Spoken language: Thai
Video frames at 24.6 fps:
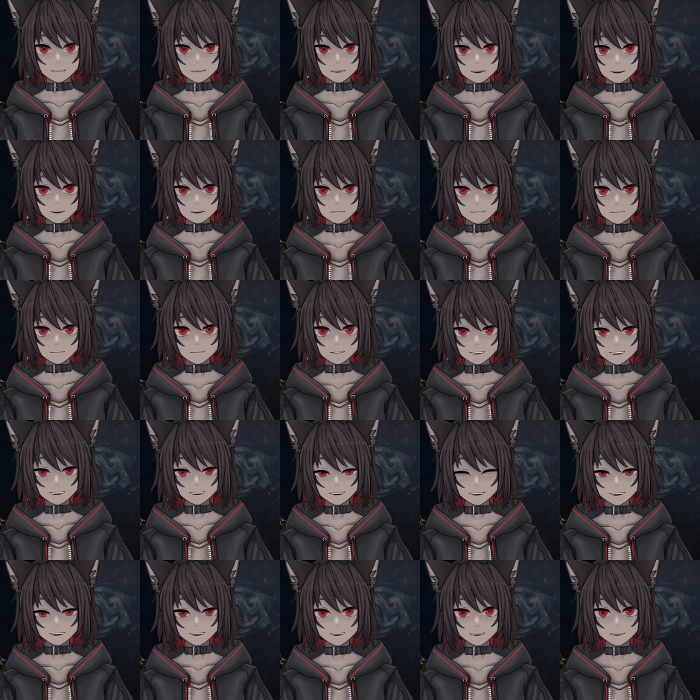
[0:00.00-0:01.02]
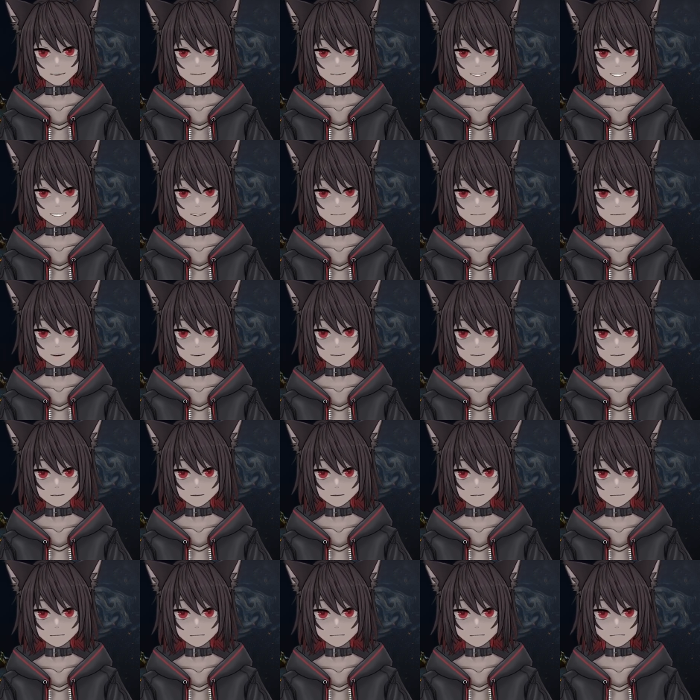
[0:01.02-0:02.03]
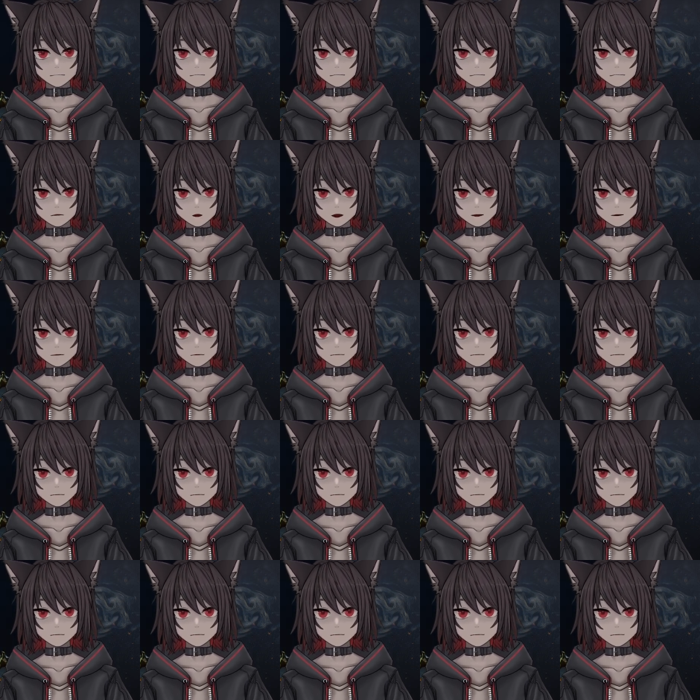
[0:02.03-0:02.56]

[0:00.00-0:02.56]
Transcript: เป็นการแลกอาญาไปพวกนี้เนาะ